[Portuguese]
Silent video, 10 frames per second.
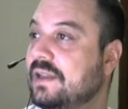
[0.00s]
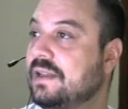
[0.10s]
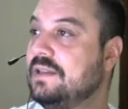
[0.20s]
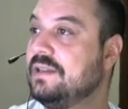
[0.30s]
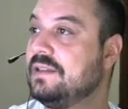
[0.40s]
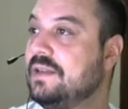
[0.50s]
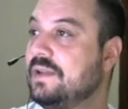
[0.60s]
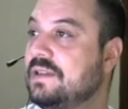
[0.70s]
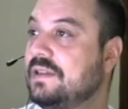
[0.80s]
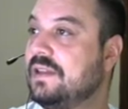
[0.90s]
daqui de
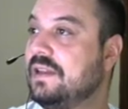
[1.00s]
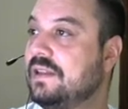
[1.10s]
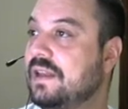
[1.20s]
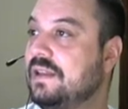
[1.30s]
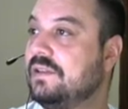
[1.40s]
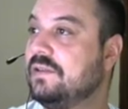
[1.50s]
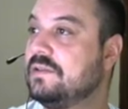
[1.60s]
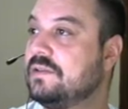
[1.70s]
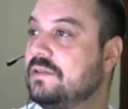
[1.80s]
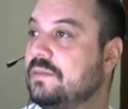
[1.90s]
cima de 30
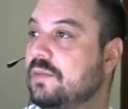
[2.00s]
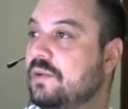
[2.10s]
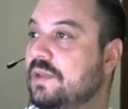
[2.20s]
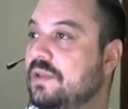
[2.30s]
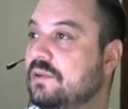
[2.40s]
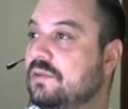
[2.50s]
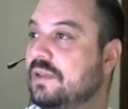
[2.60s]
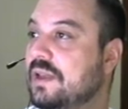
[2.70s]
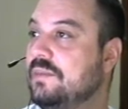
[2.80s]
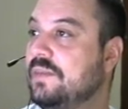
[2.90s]
litros por minuto
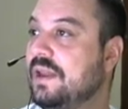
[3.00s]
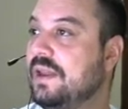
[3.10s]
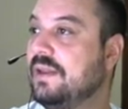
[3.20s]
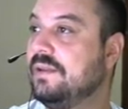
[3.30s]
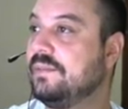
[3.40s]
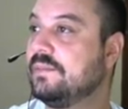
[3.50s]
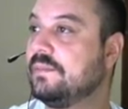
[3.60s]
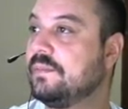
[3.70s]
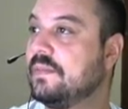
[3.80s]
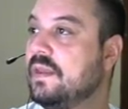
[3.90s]
também.
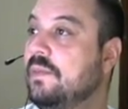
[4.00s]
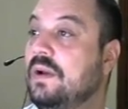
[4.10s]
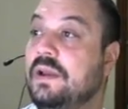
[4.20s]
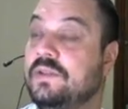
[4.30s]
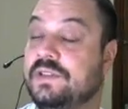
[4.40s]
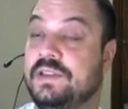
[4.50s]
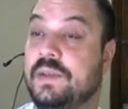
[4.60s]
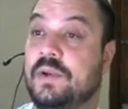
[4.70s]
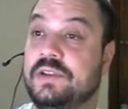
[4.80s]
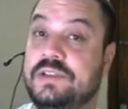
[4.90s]
Você já pode